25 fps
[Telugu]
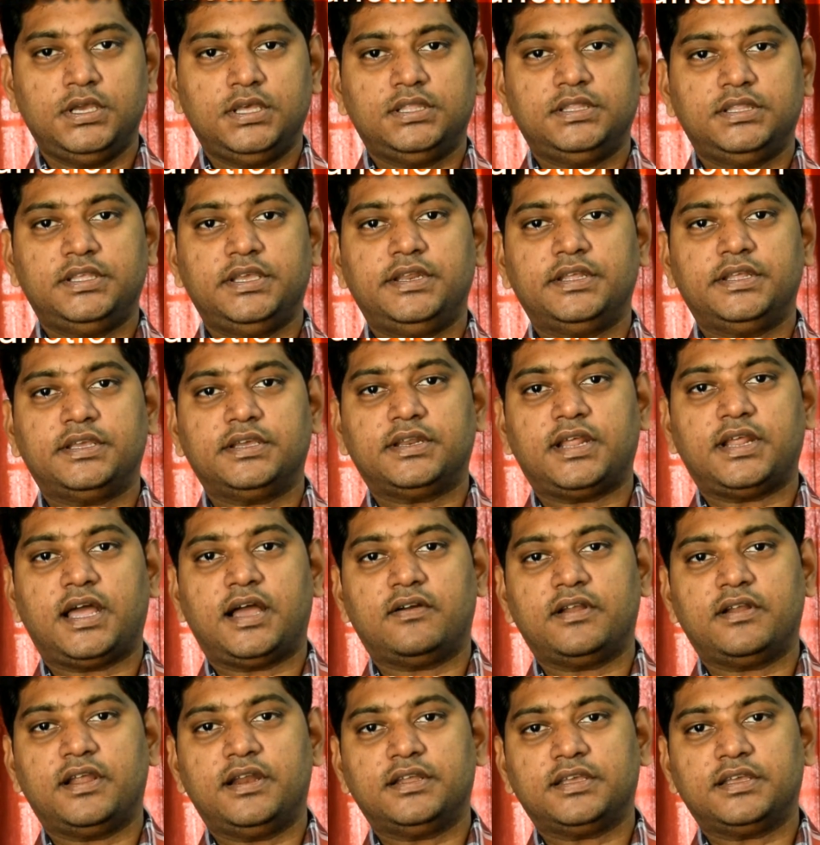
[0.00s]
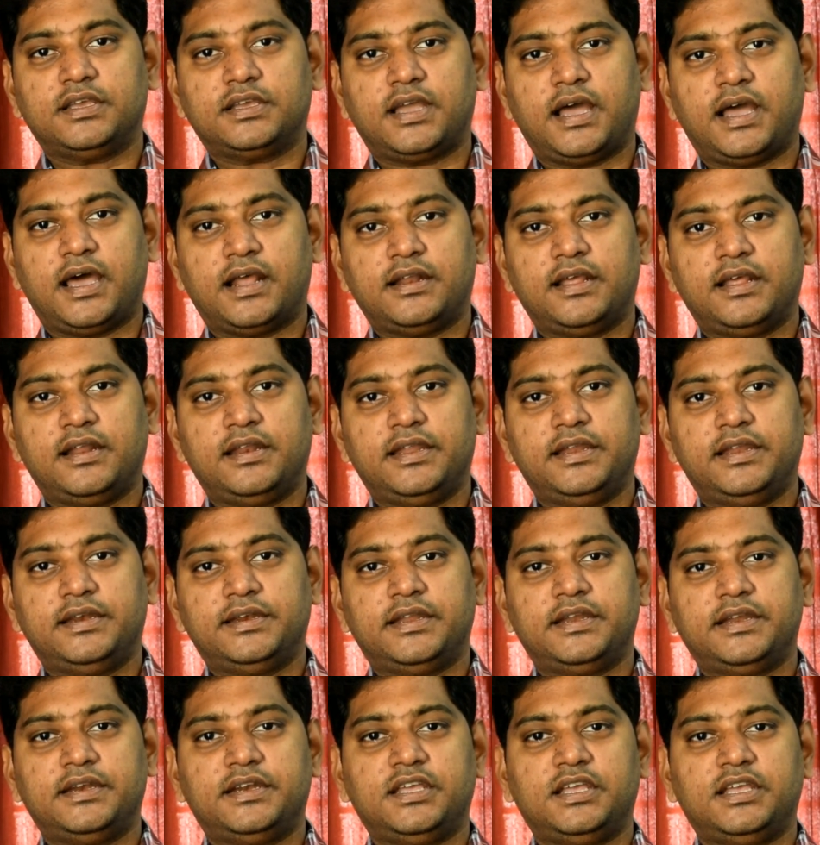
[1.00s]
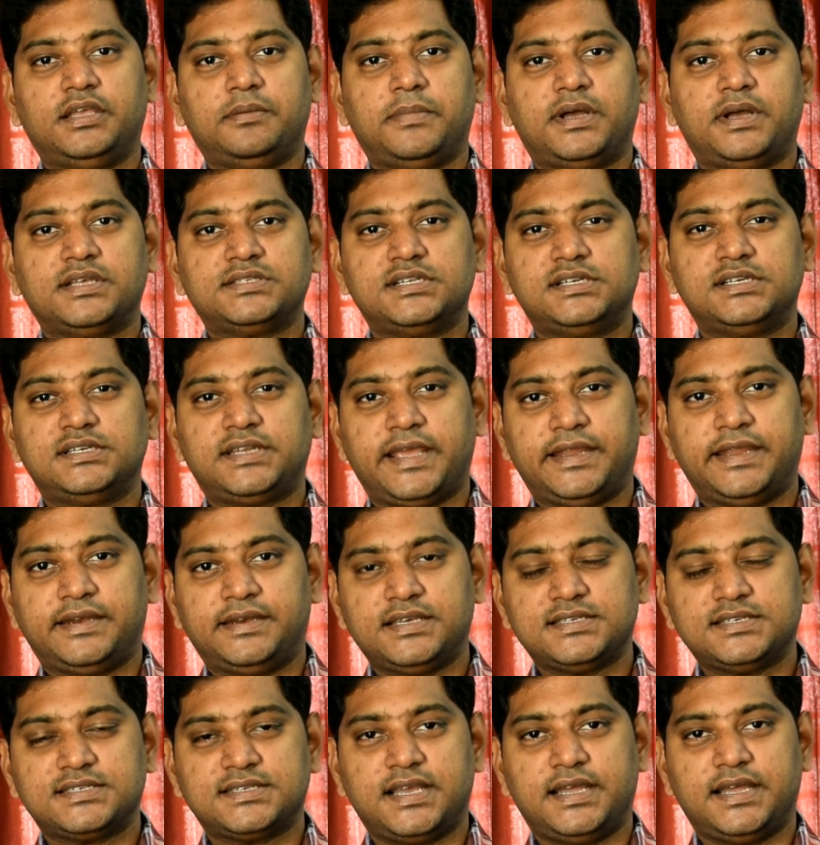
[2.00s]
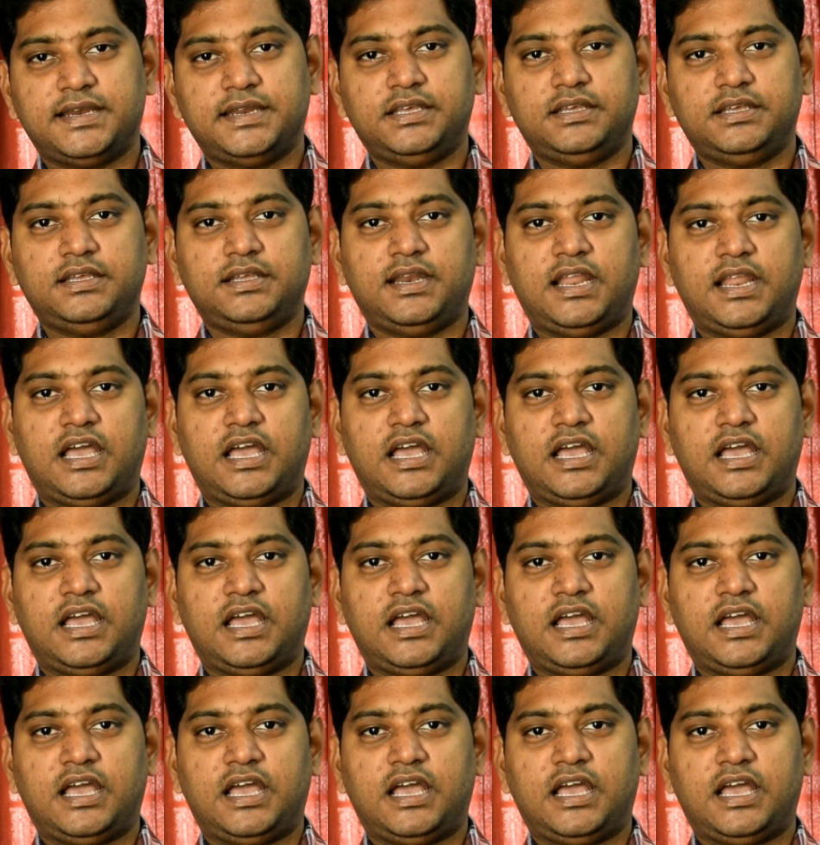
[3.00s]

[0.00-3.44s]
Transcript: దీనికి రావడానికి కారణాలు ఏంటంటే మజిల్ టైట్నెస్ కానీ